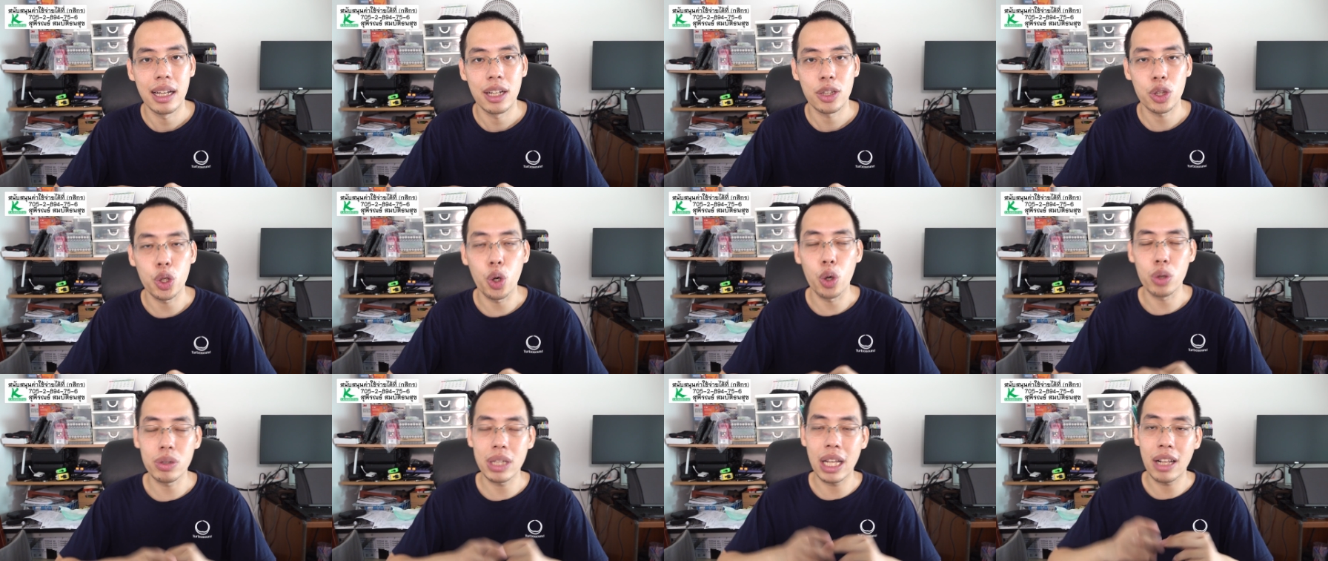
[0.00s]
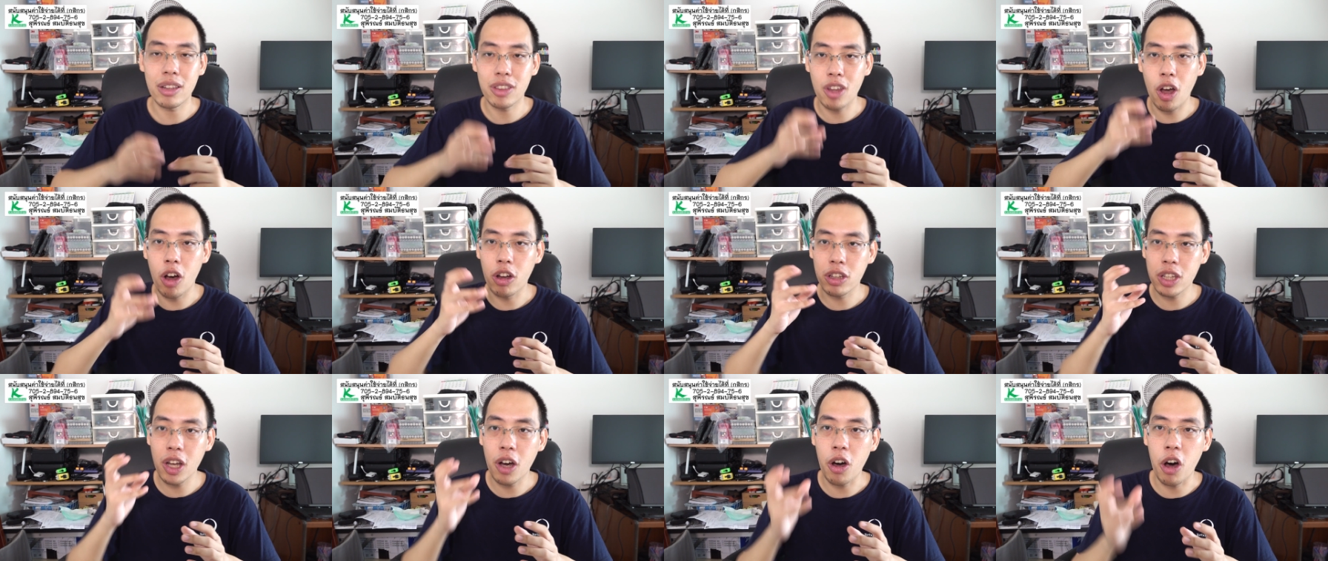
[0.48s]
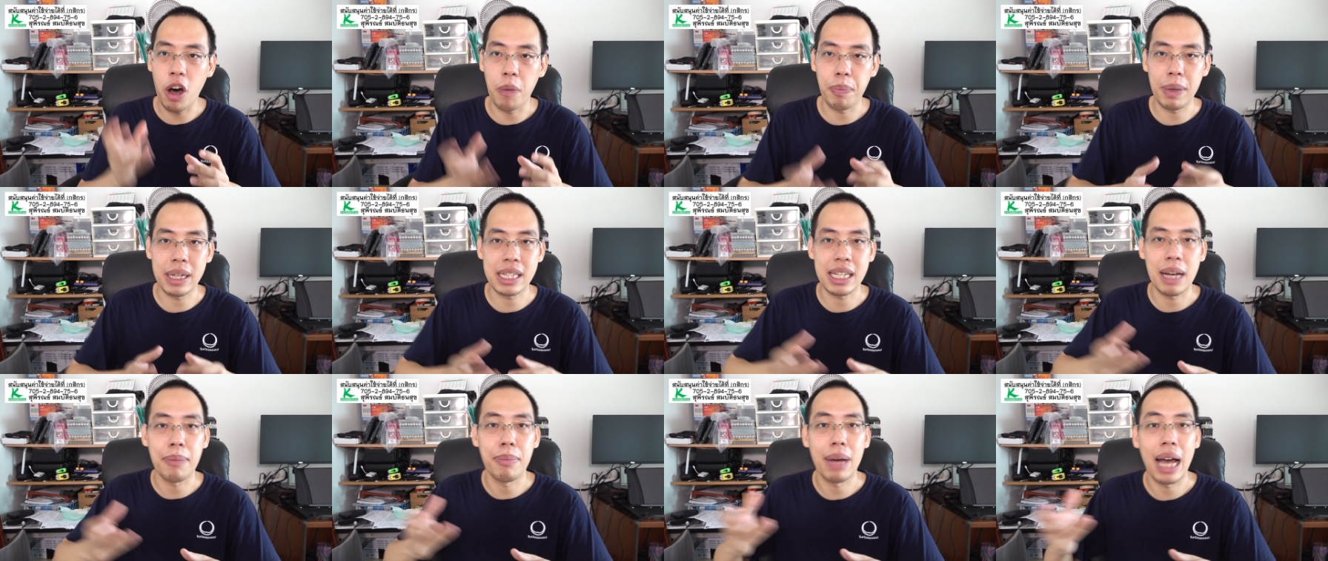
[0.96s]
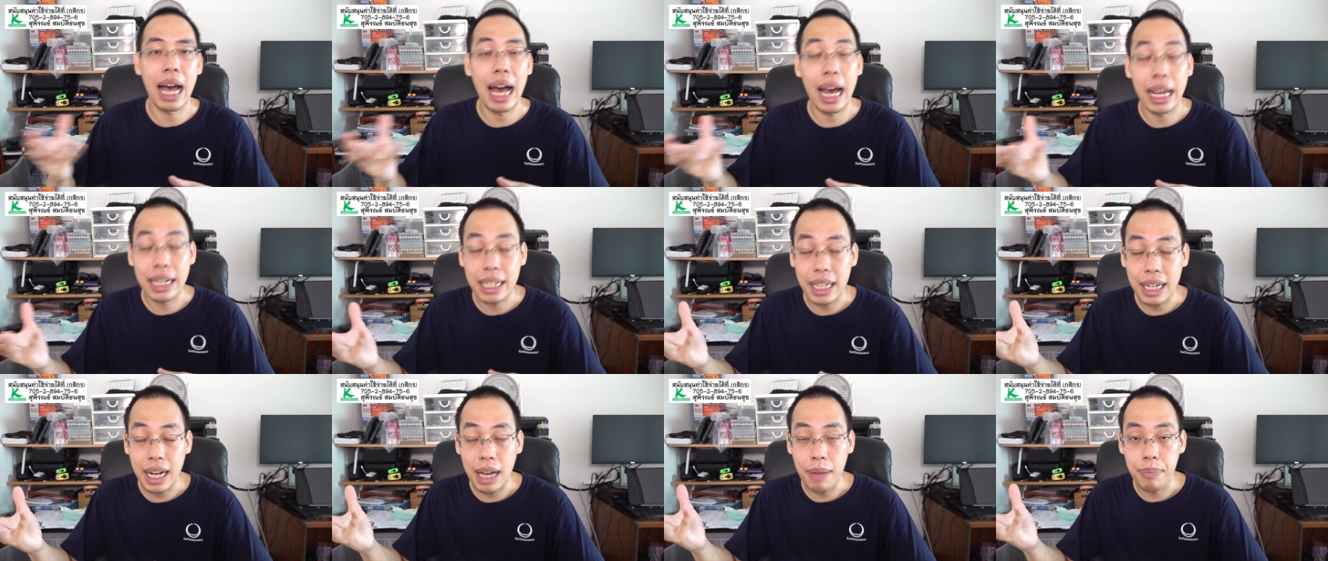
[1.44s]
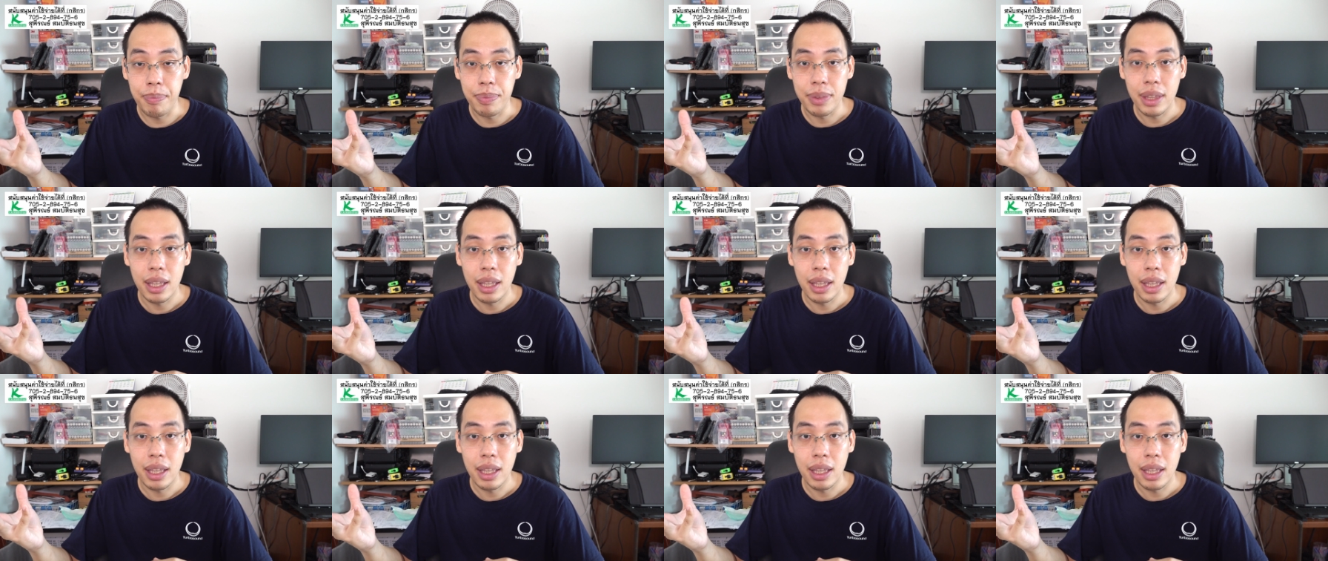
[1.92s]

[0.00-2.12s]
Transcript: โตติงตองต้องออกไปทำงานครับ